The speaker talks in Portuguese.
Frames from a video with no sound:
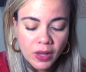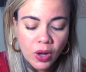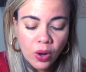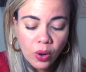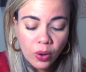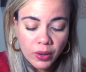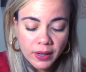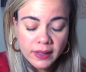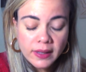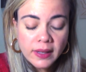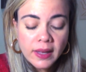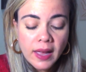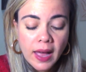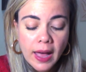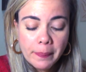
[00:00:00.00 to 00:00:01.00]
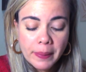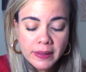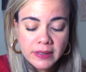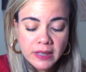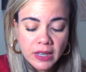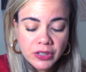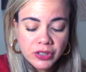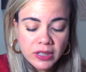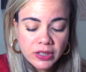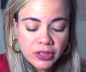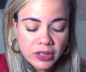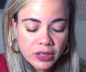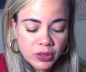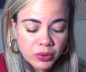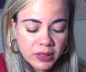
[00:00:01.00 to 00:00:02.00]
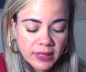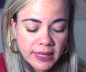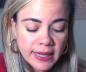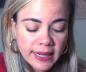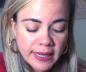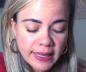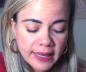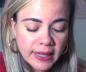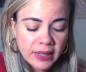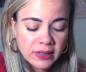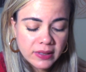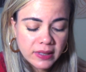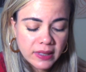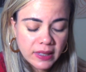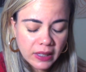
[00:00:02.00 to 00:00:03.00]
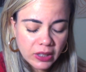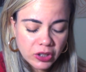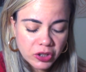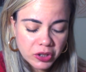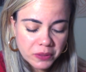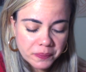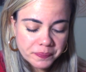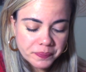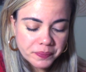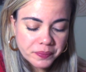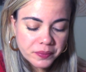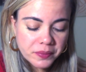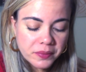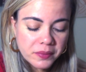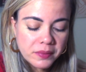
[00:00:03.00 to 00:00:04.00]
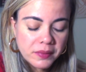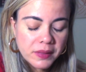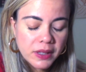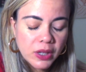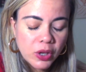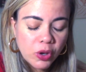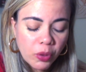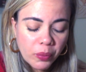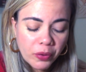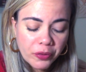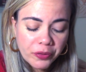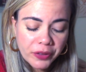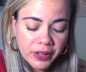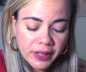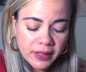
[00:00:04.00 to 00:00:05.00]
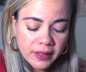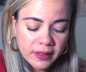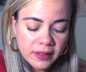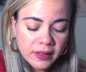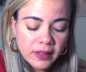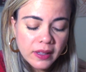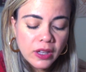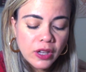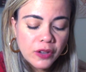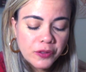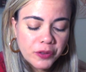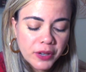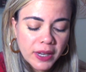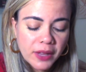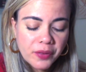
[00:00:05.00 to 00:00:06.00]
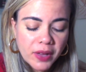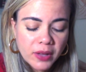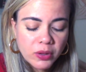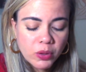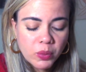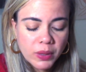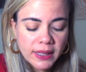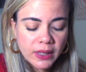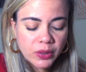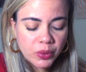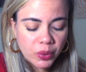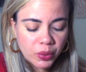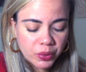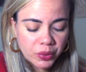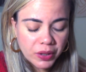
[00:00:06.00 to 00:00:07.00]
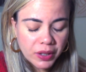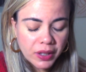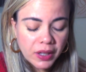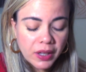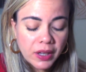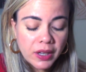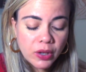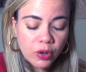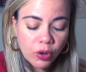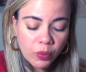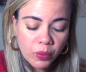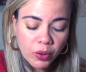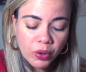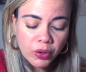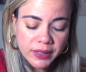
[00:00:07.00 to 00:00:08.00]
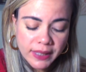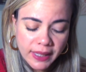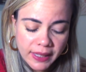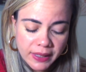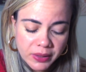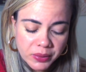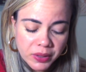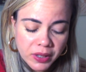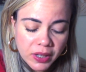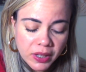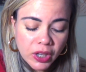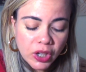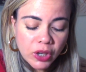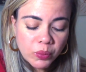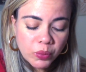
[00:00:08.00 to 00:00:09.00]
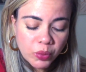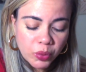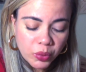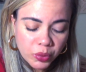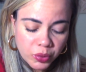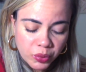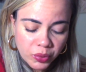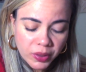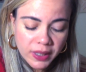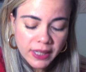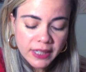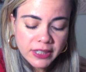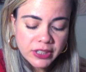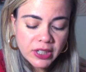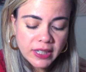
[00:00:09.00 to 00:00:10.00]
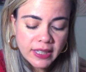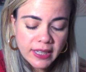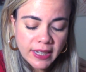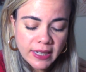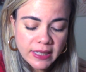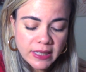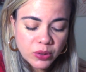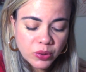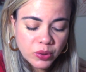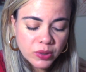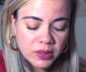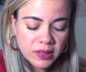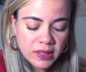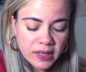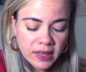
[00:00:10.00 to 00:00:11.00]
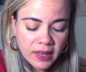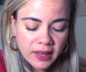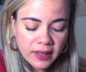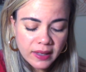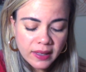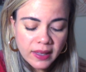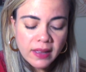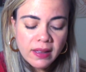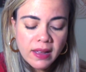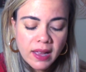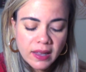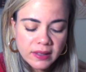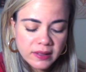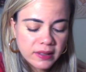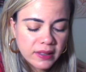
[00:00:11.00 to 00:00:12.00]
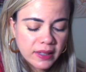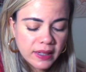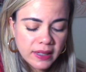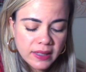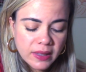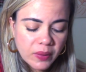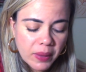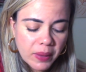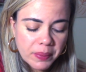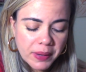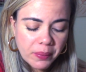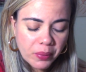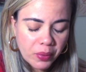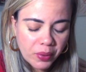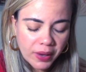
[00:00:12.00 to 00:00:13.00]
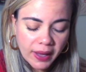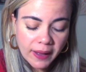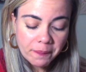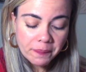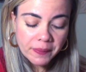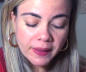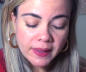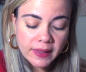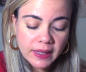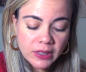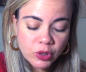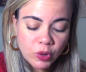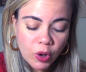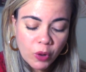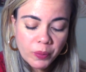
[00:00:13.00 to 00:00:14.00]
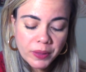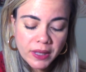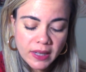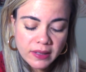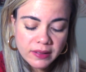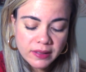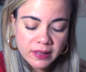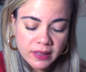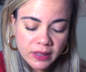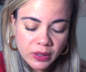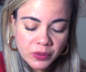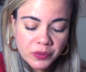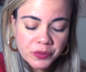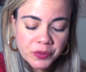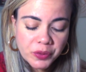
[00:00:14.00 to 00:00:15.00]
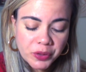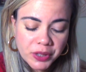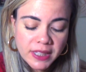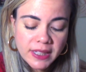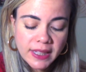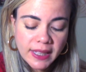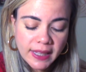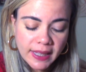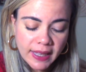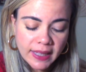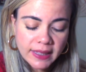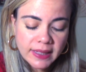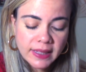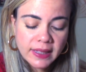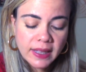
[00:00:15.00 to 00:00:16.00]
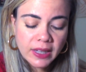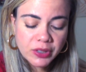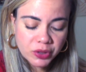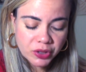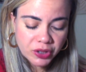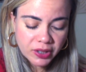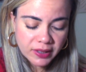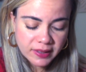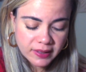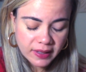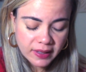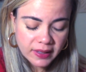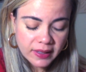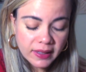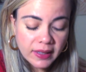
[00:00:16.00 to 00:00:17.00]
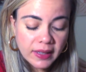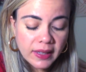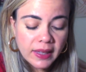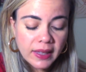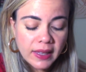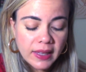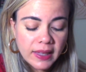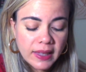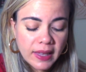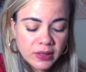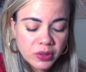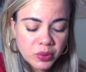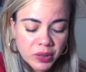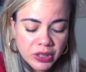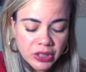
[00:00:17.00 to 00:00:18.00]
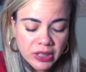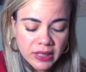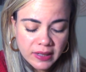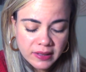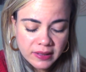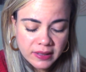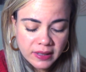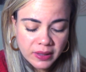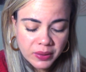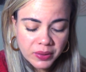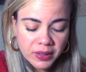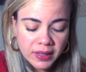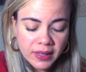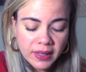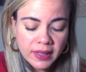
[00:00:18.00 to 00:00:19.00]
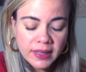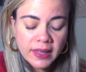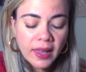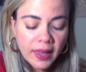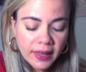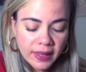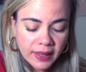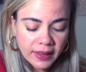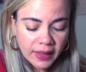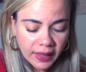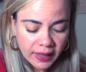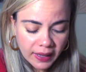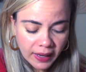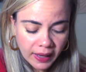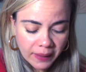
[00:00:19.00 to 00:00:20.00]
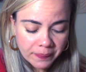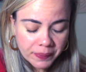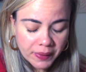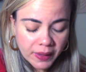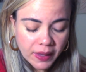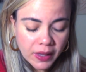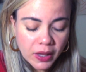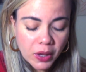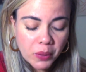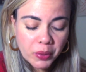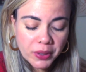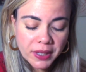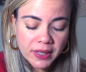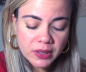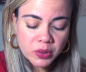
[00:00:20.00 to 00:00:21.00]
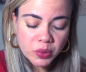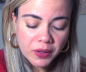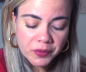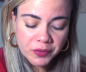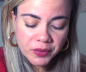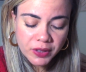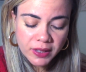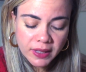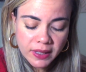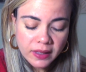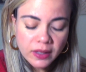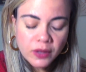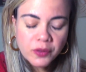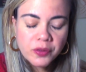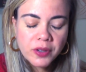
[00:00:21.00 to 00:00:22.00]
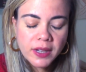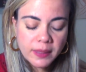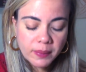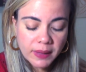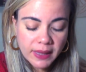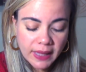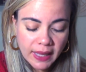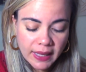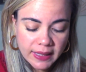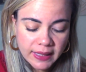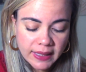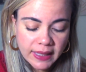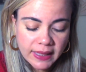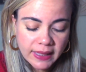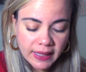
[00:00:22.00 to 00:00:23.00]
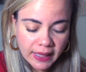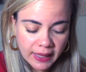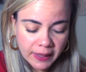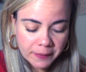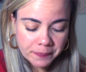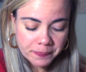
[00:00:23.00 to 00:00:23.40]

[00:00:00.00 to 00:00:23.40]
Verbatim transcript: Ora, a passagem da escritura que lia era a seguinte: Como ovelha, foi levado ao matadouro, e como cordeiro, mudo ante aquele que o tosquia, assim ele não abre a boca. Na sua humilhação foi-lhe negada a justiça. E a sua geração, quem é que a narrará? Porque a sua vida foi eliminada da terra.